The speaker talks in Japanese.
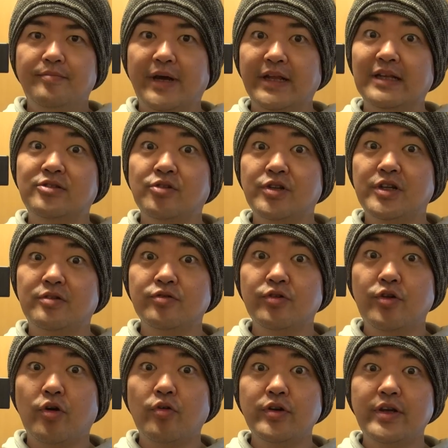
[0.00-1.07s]
パナソニック
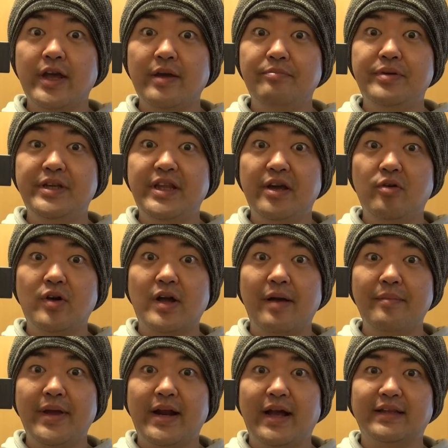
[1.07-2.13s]
の 4K
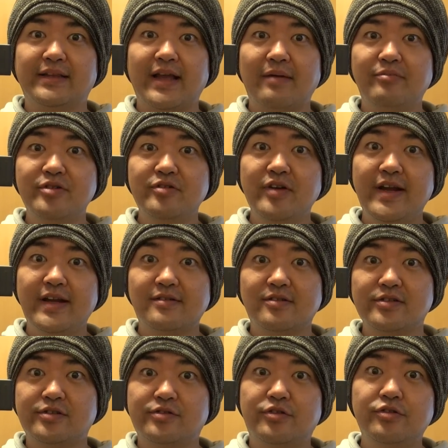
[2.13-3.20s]
ビデオカメラ
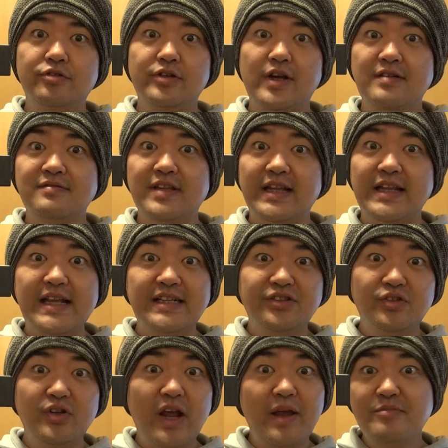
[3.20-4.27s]

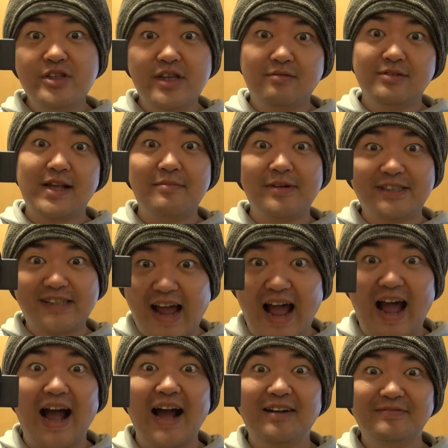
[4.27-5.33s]
WX970M でございまし
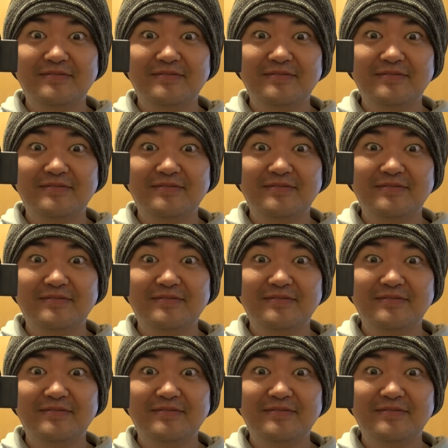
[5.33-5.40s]
た。